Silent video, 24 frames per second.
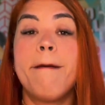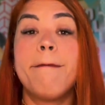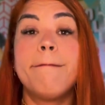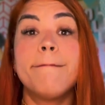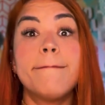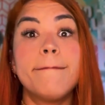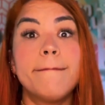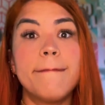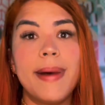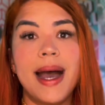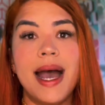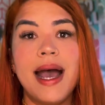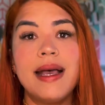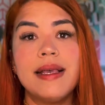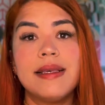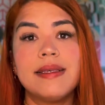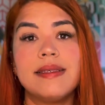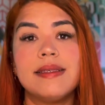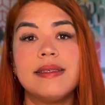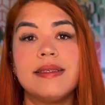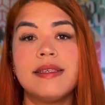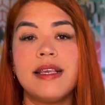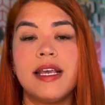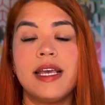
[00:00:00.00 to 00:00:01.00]

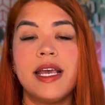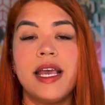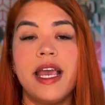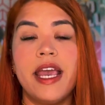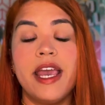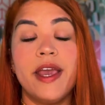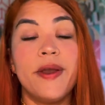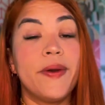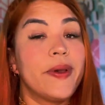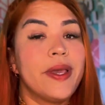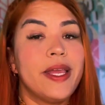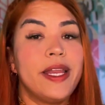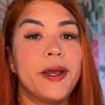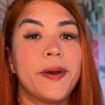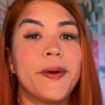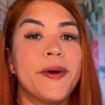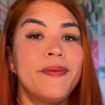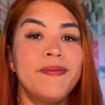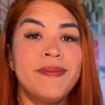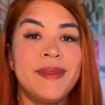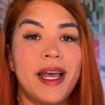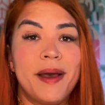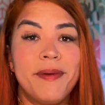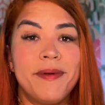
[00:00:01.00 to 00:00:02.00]
Mas eu queria
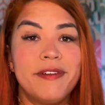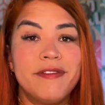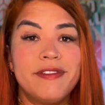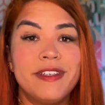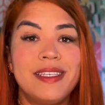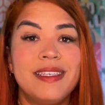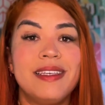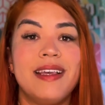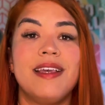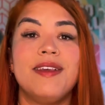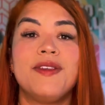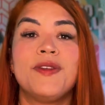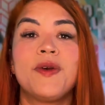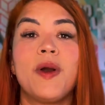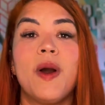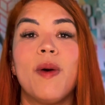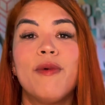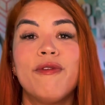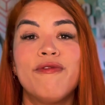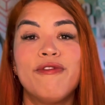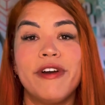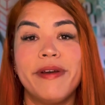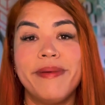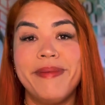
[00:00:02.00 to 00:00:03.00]
contar para vocês
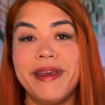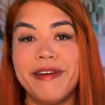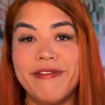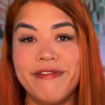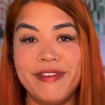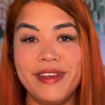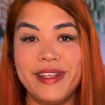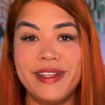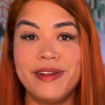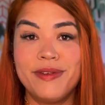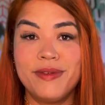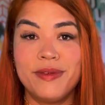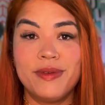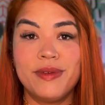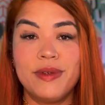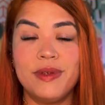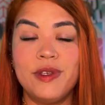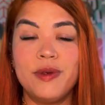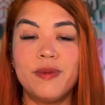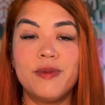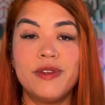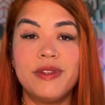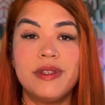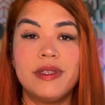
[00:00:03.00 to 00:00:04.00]
como foi minha vida nos
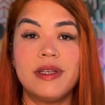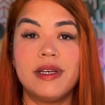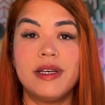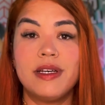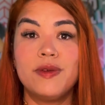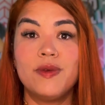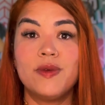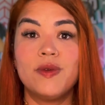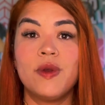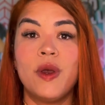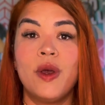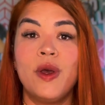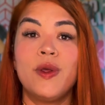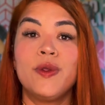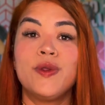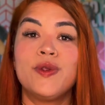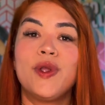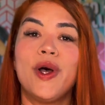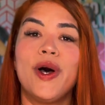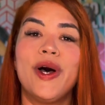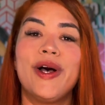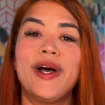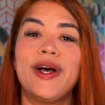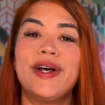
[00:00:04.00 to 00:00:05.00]
últimos anos,
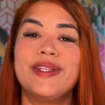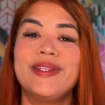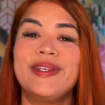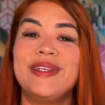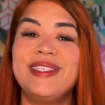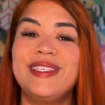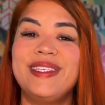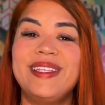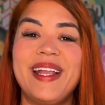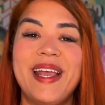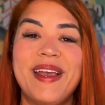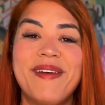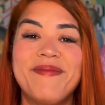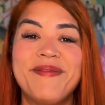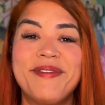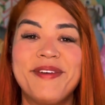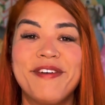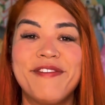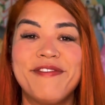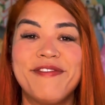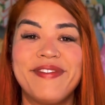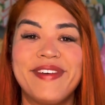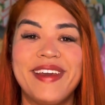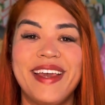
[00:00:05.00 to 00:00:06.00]
todo esse tempo que
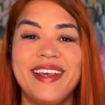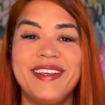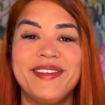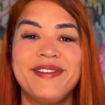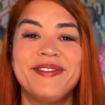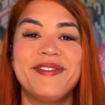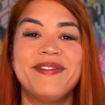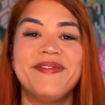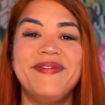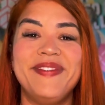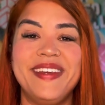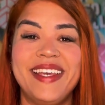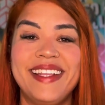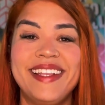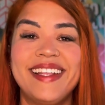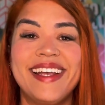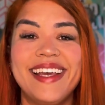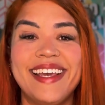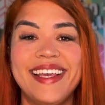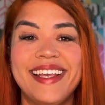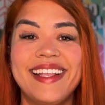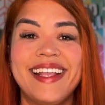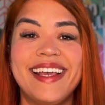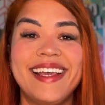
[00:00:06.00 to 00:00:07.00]
eu fiquei sumida
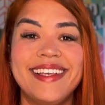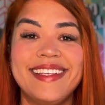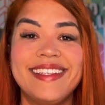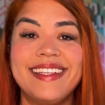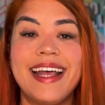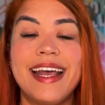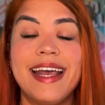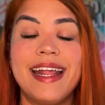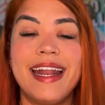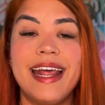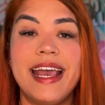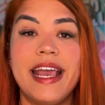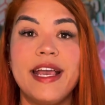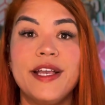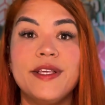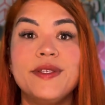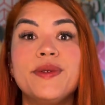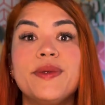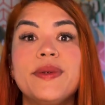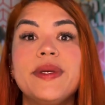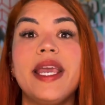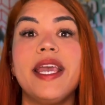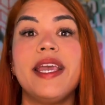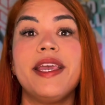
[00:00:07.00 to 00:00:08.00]
aí da
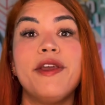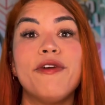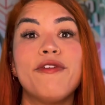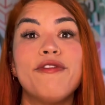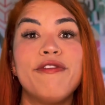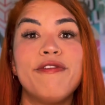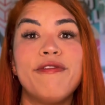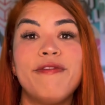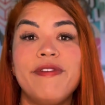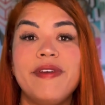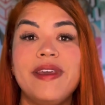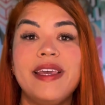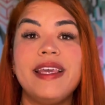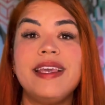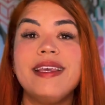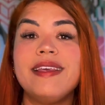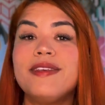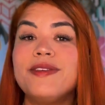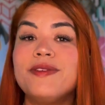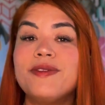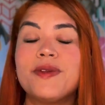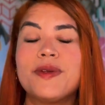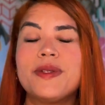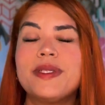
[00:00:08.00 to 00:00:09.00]
internet, o que que eu
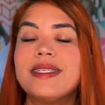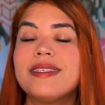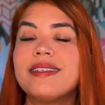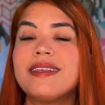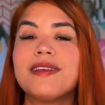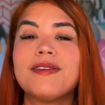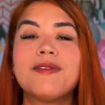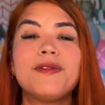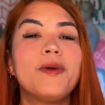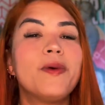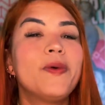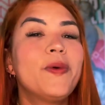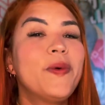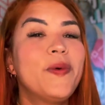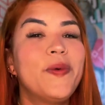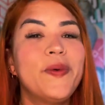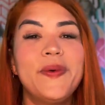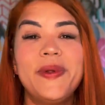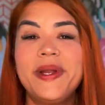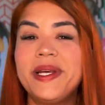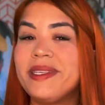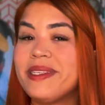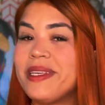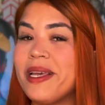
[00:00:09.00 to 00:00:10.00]
fiz, todas as
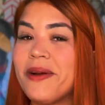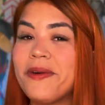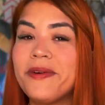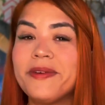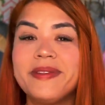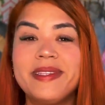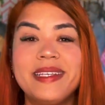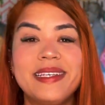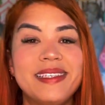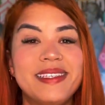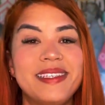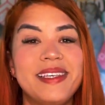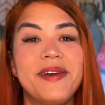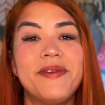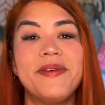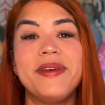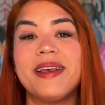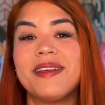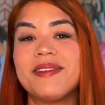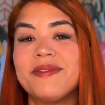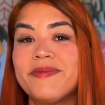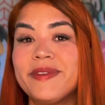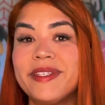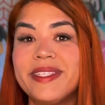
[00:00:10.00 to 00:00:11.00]
loucuras que aconteceu e
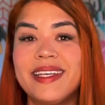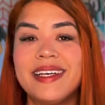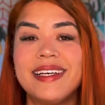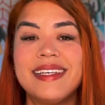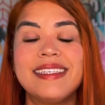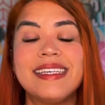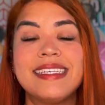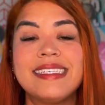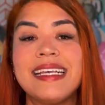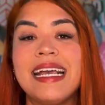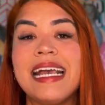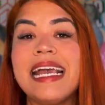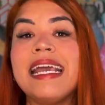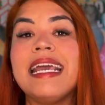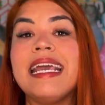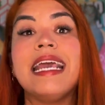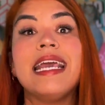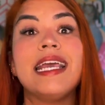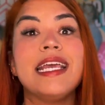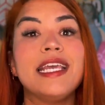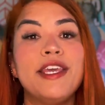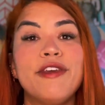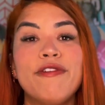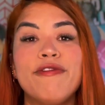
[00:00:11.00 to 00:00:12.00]
as mudanças
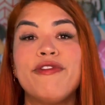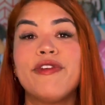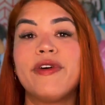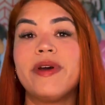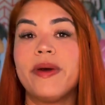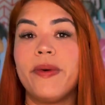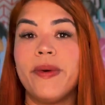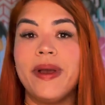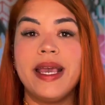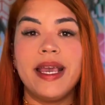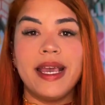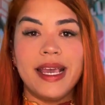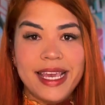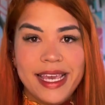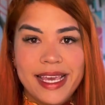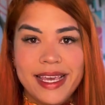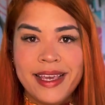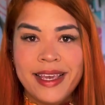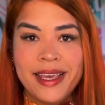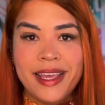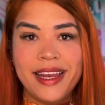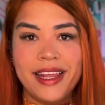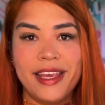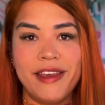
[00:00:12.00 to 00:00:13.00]
que foram
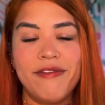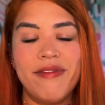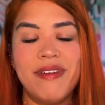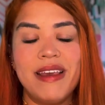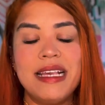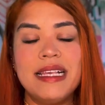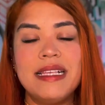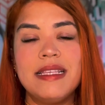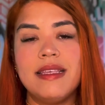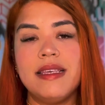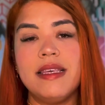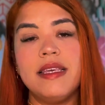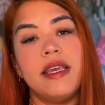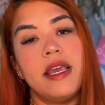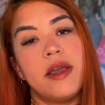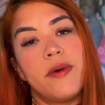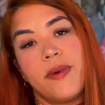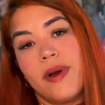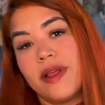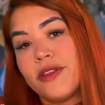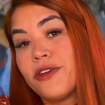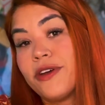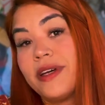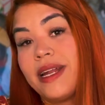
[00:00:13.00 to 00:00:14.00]
incríveis e eu
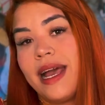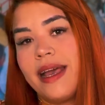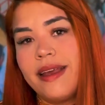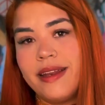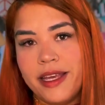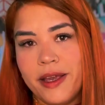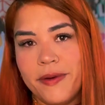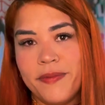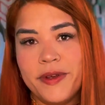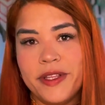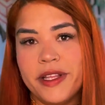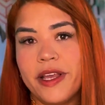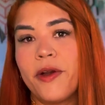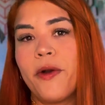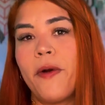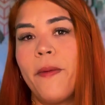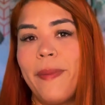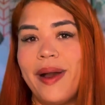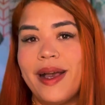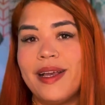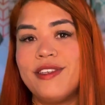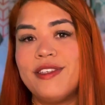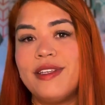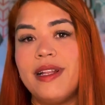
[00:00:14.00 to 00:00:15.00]
adoraria poder
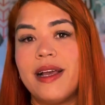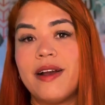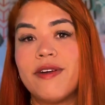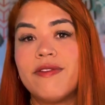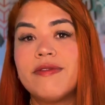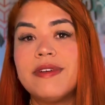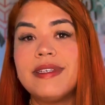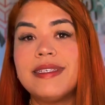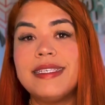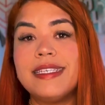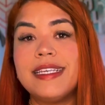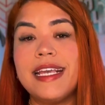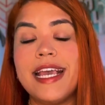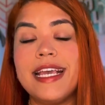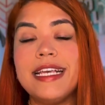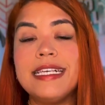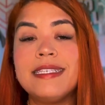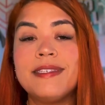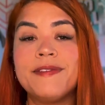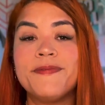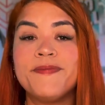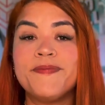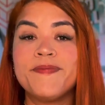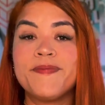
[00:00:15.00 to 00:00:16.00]
compartilhar com
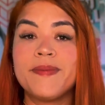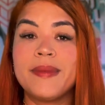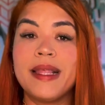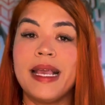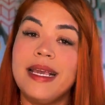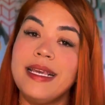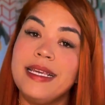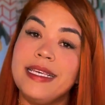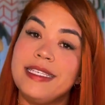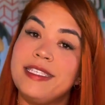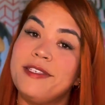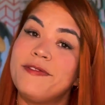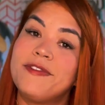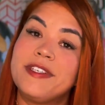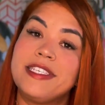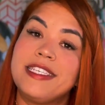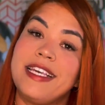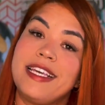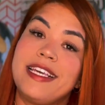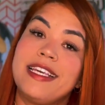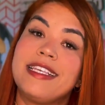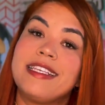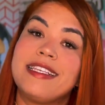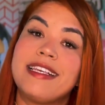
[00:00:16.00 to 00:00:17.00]
vocês. E se
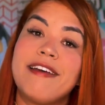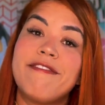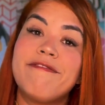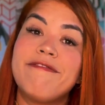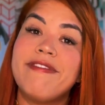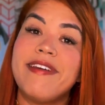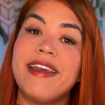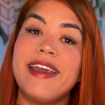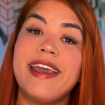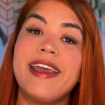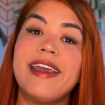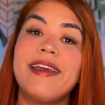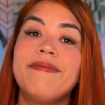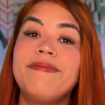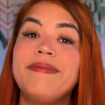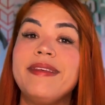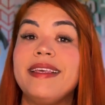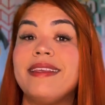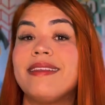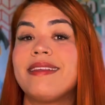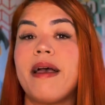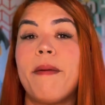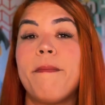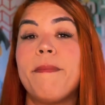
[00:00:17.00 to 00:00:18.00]
você quiser ver e
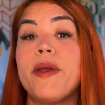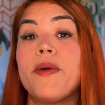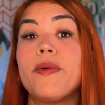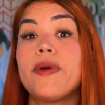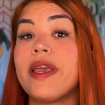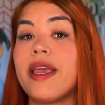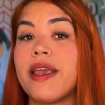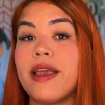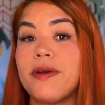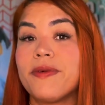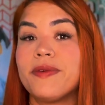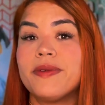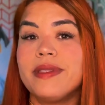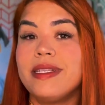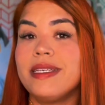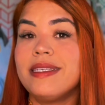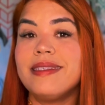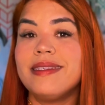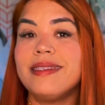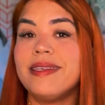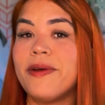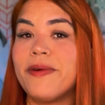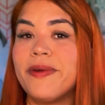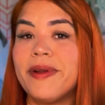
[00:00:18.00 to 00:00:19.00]
saber o que que
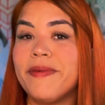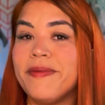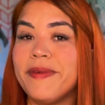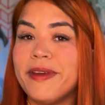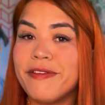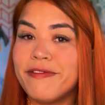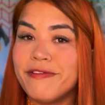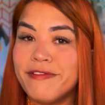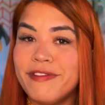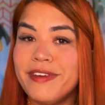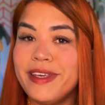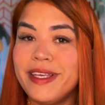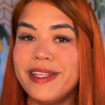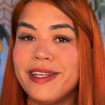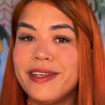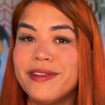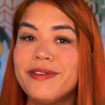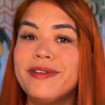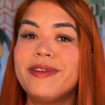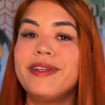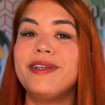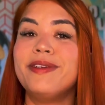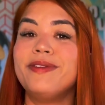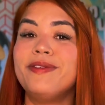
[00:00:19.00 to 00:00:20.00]
aconteceu na minha vida
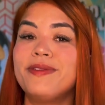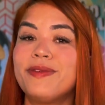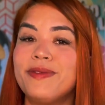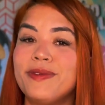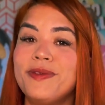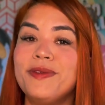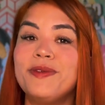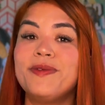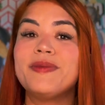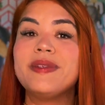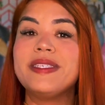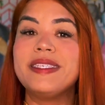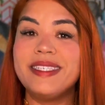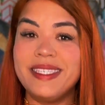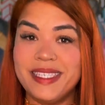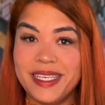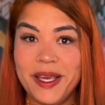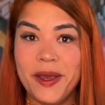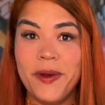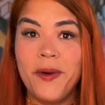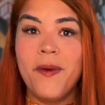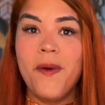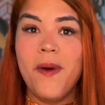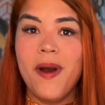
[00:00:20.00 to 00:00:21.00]
durante os últimos
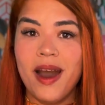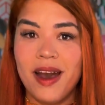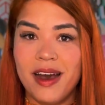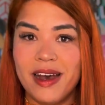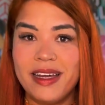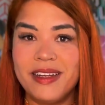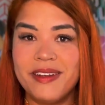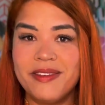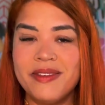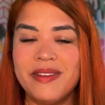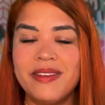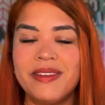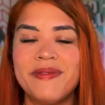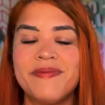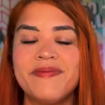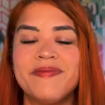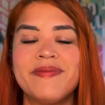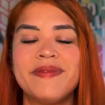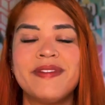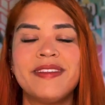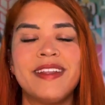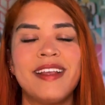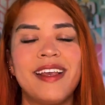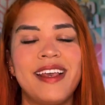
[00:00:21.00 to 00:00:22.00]
cinco anos,
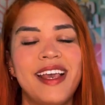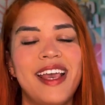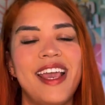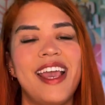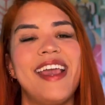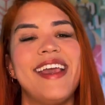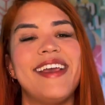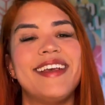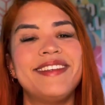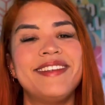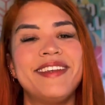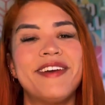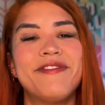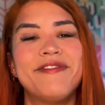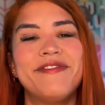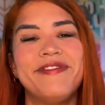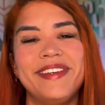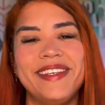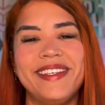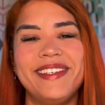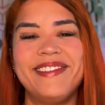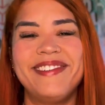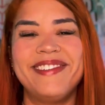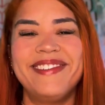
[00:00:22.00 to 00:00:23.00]
esse é o
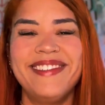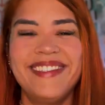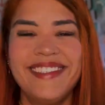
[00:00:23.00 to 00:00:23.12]
vídeo.